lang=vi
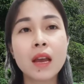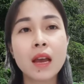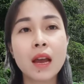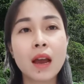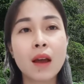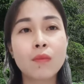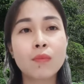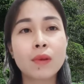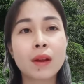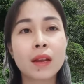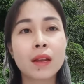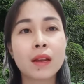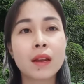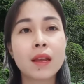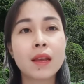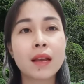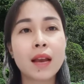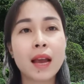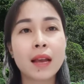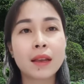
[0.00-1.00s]
ông này
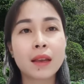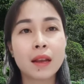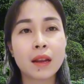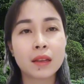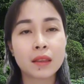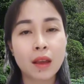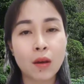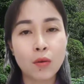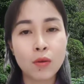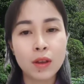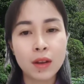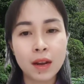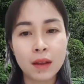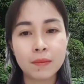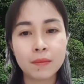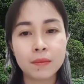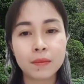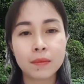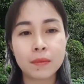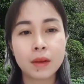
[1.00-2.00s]
đi ra gì là tội dữ
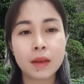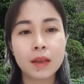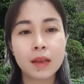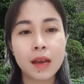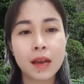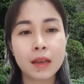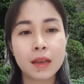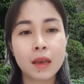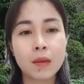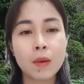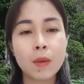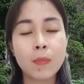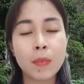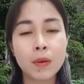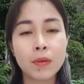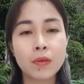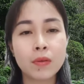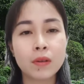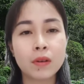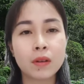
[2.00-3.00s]
lắm đi ra gì biết bao
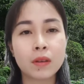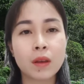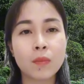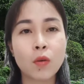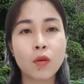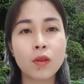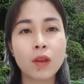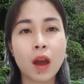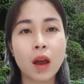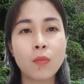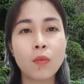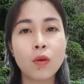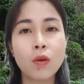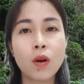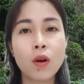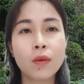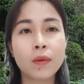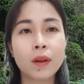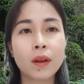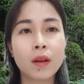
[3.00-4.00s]
nhiêu người ta bỏ vợ bỏ
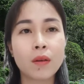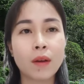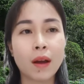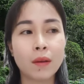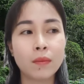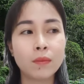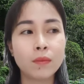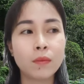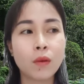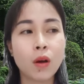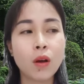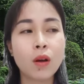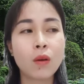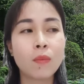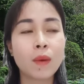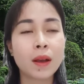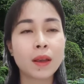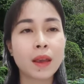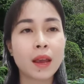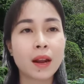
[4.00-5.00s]
con đi theo ổng bỏ
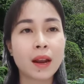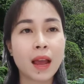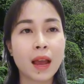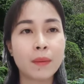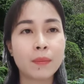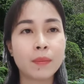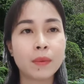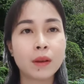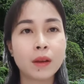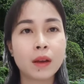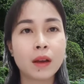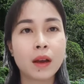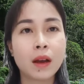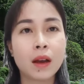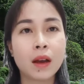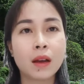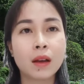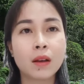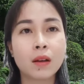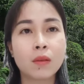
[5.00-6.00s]
công ăn việc làm
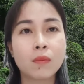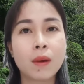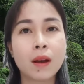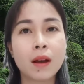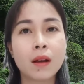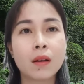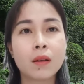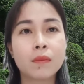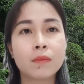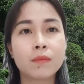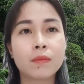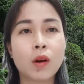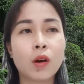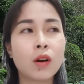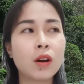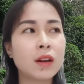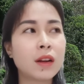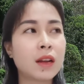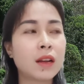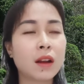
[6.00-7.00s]
à, rồi bà
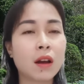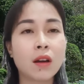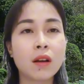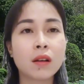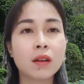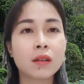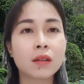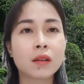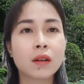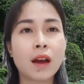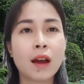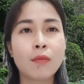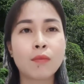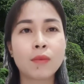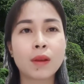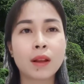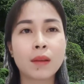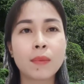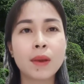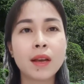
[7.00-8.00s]
bỏ này nọ à,
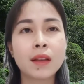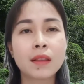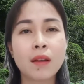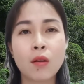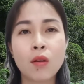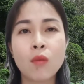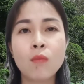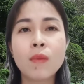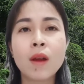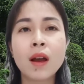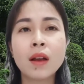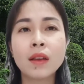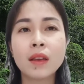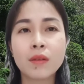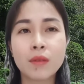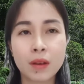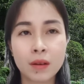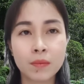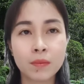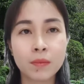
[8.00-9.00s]
ông này biết cái tội ông lớn
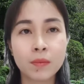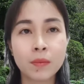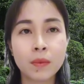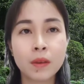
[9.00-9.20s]
gì không